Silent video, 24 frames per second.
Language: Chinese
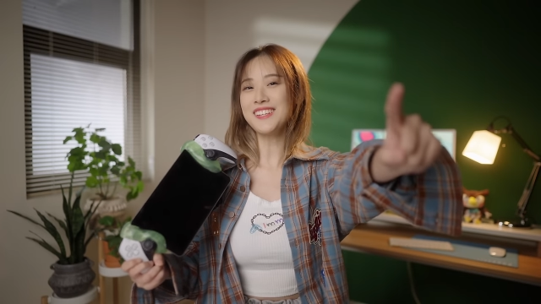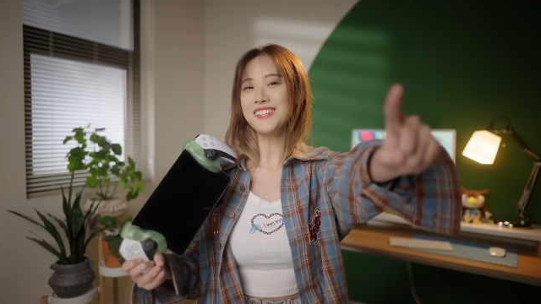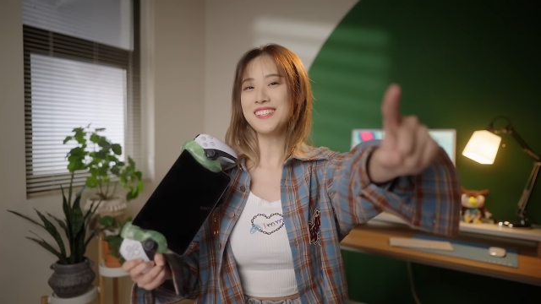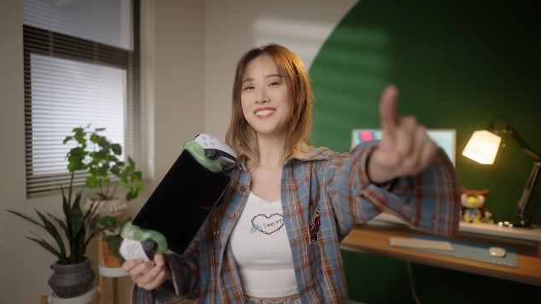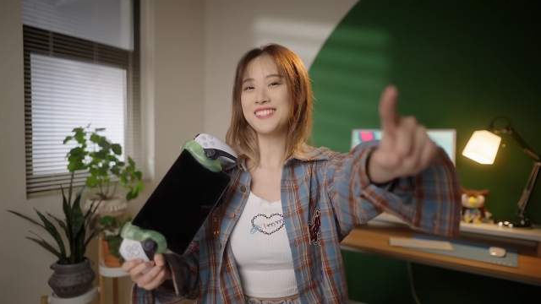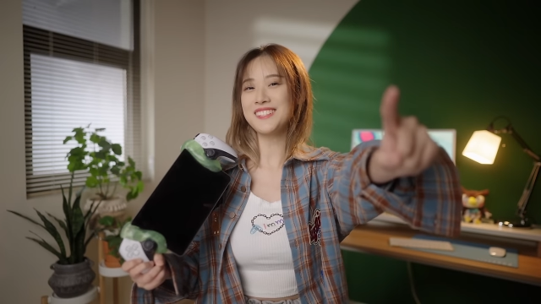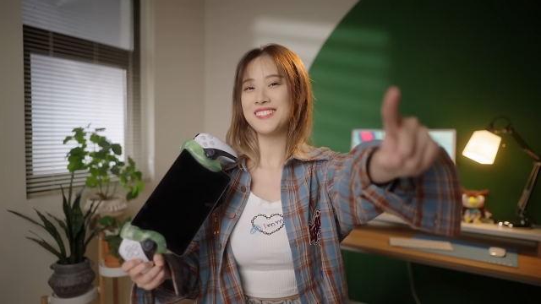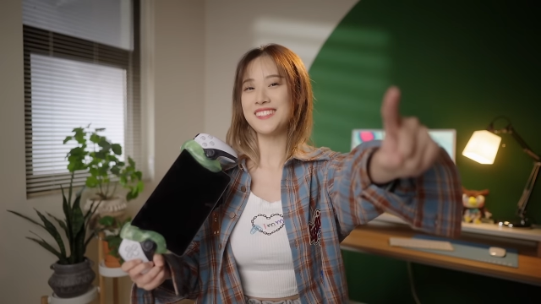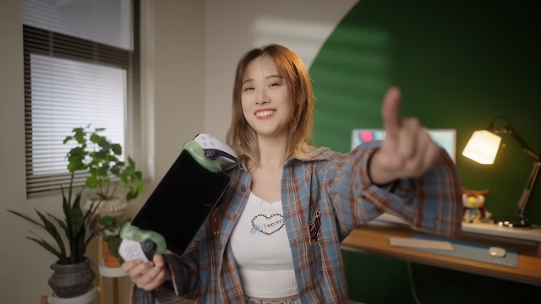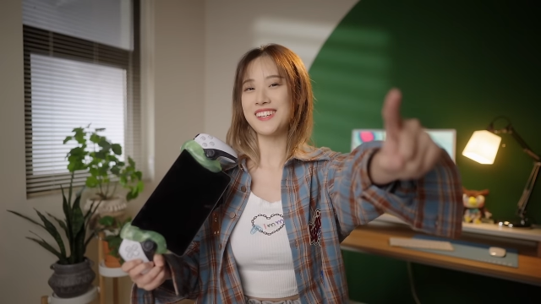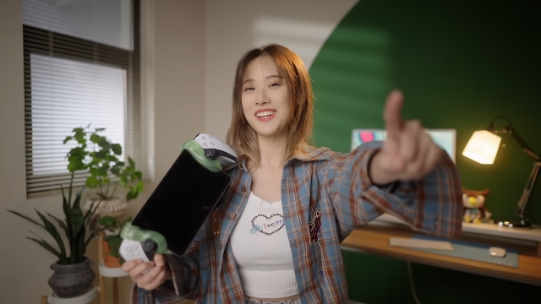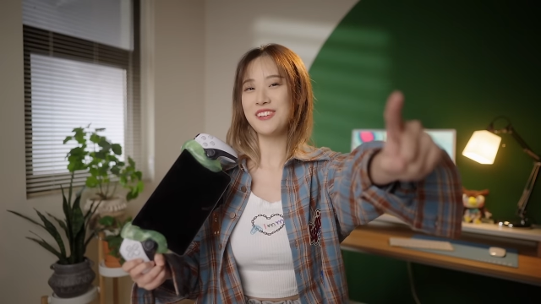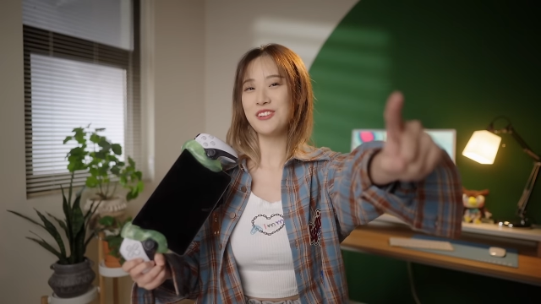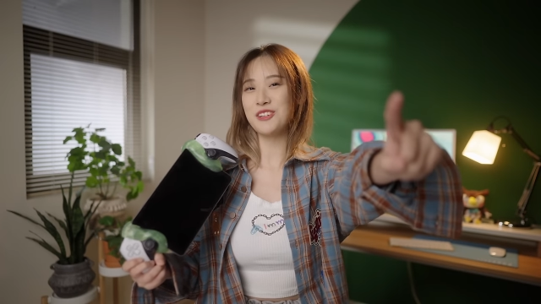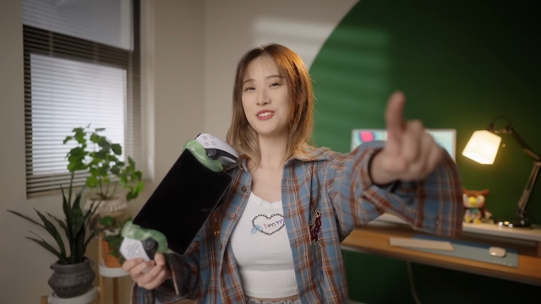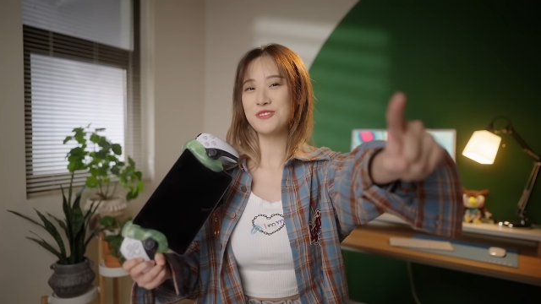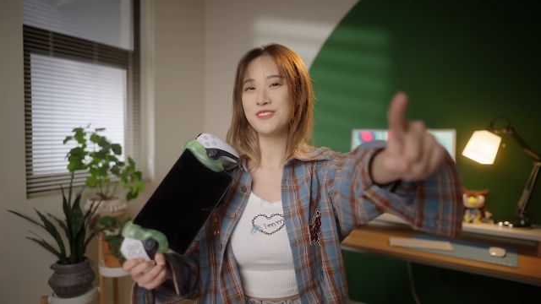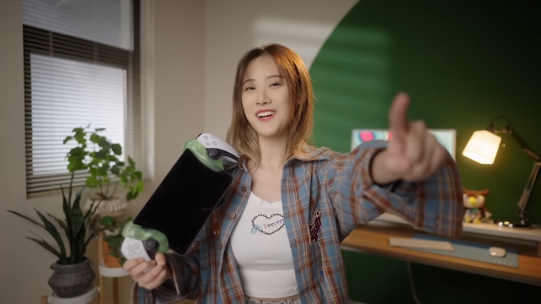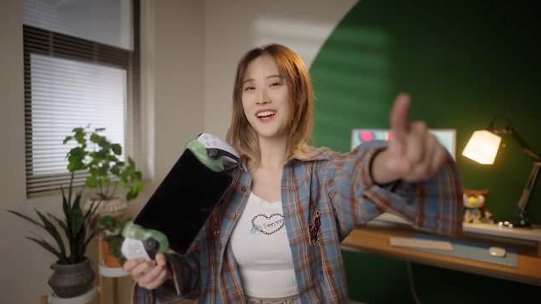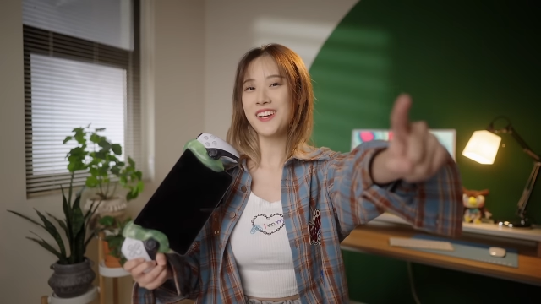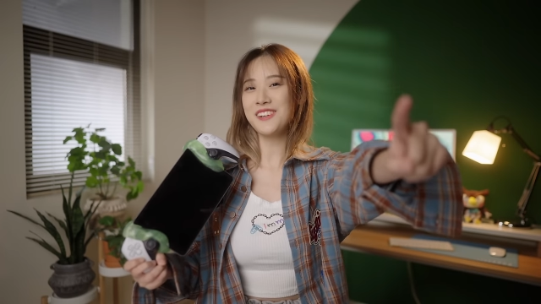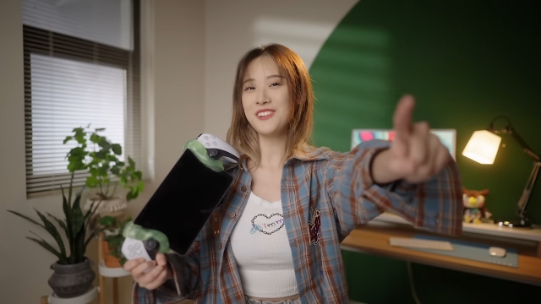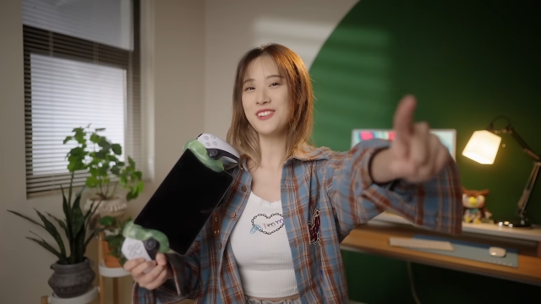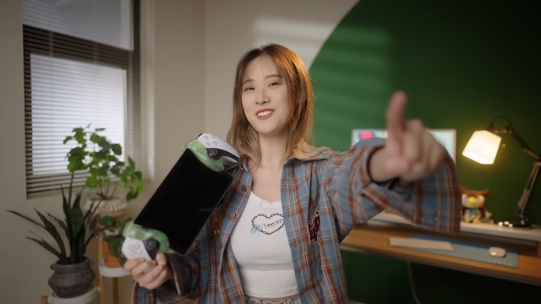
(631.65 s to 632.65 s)
一起给我
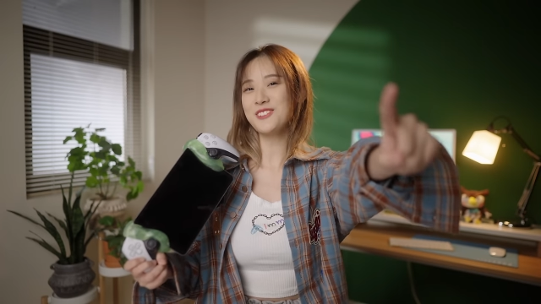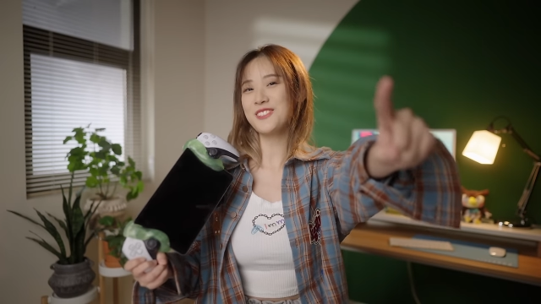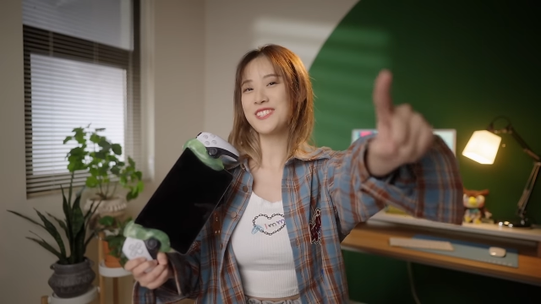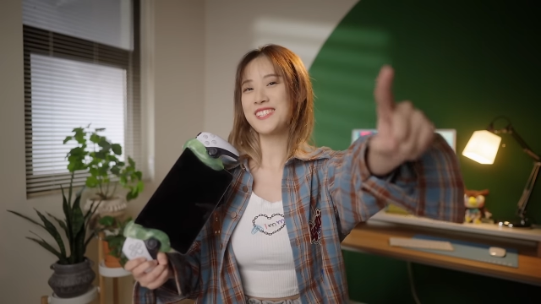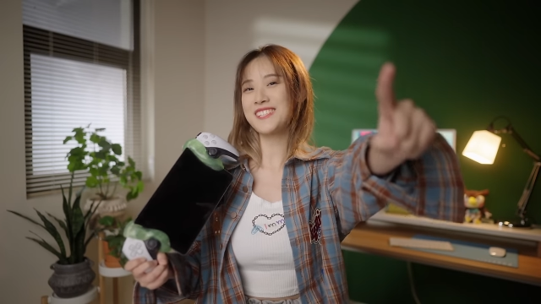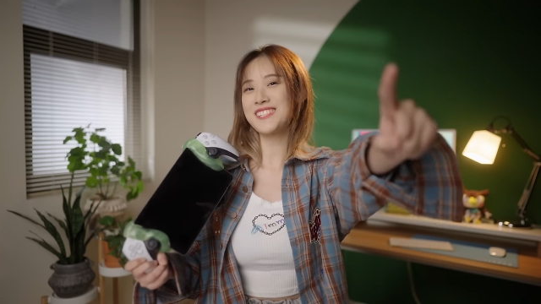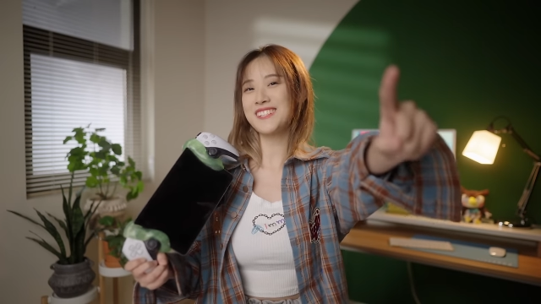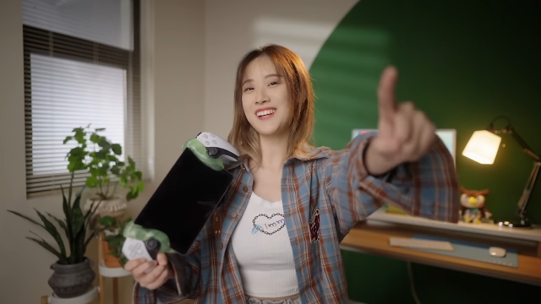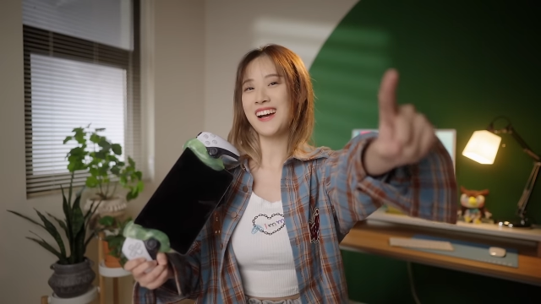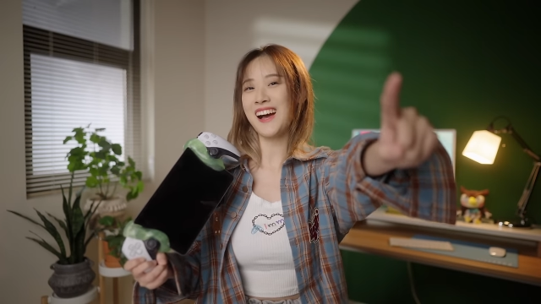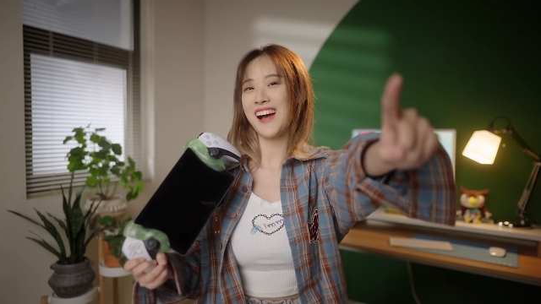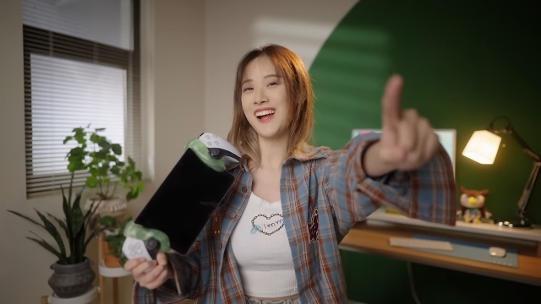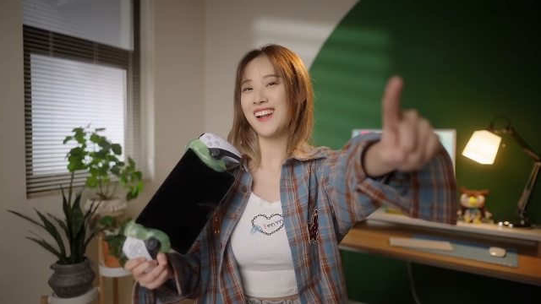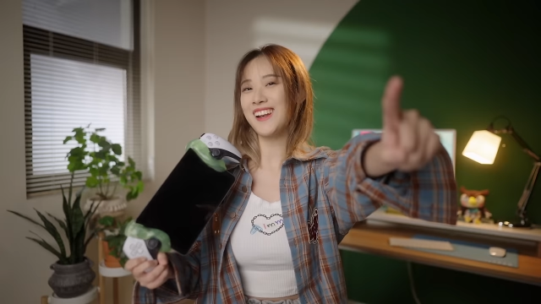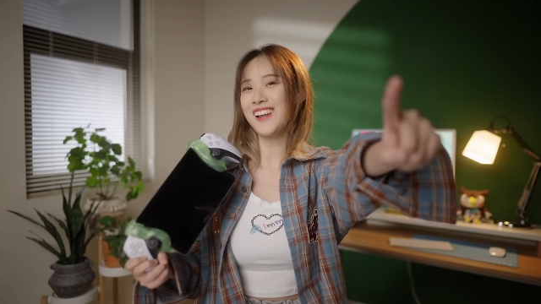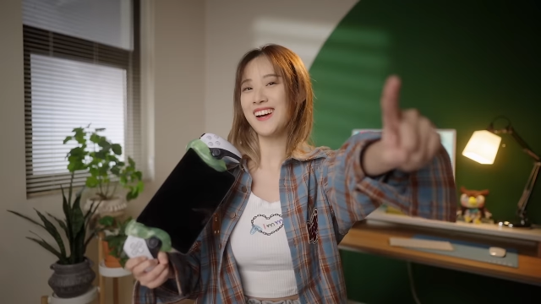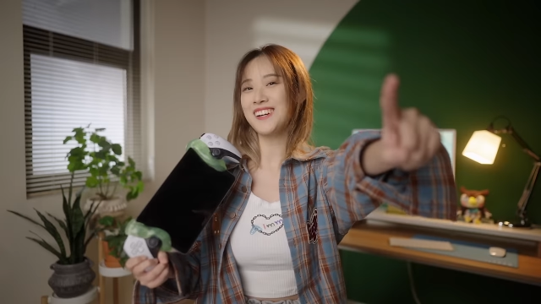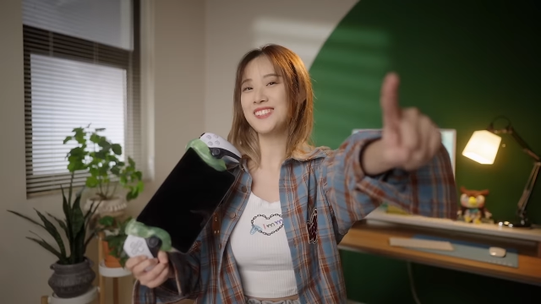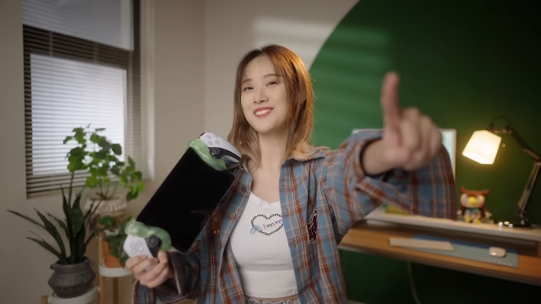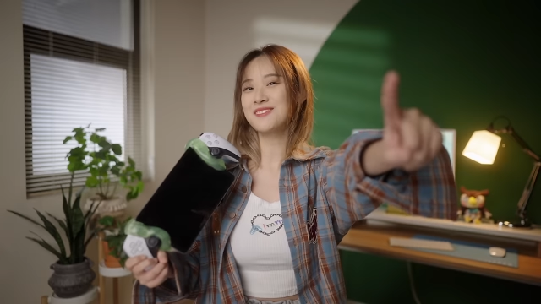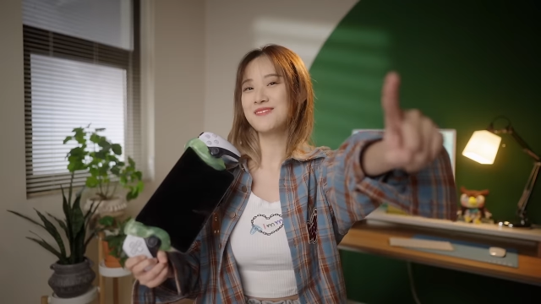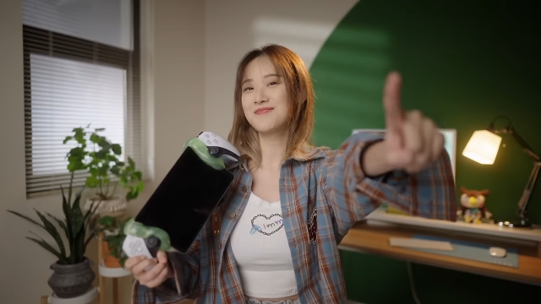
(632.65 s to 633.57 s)
发律师函了。